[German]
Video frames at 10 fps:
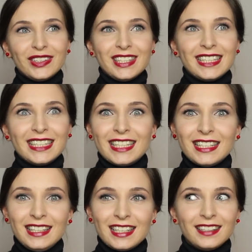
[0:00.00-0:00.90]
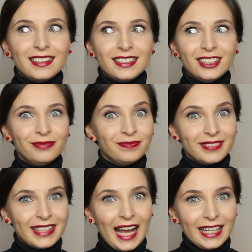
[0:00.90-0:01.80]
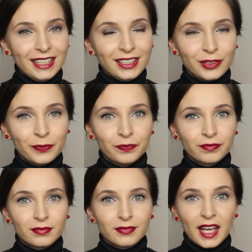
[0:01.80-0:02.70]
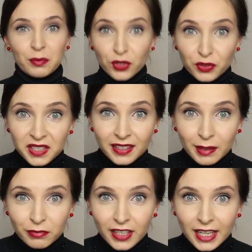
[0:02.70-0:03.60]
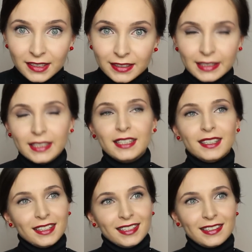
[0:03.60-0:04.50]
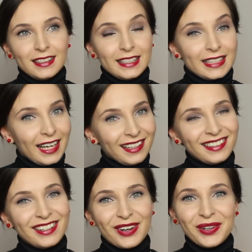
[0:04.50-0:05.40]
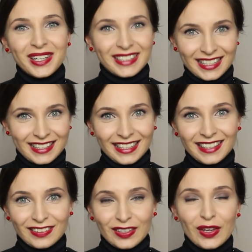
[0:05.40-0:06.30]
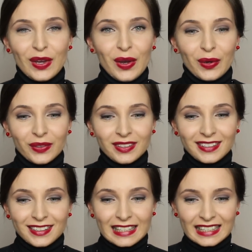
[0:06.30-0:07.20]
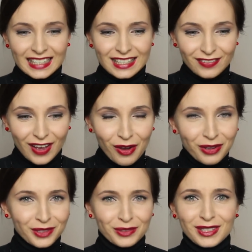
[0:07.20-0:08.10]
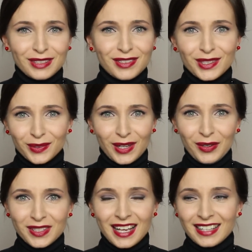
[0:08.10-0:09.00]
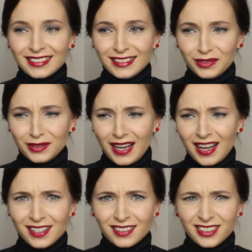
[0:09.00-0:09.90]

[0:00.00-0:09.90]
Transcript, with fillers: Und äh, sie dann, äh, nein, ein Busunternehmen vielleicht? Sie, nein, auch das nicht. Und das war auch natürlich wieder so eine Aussage, die total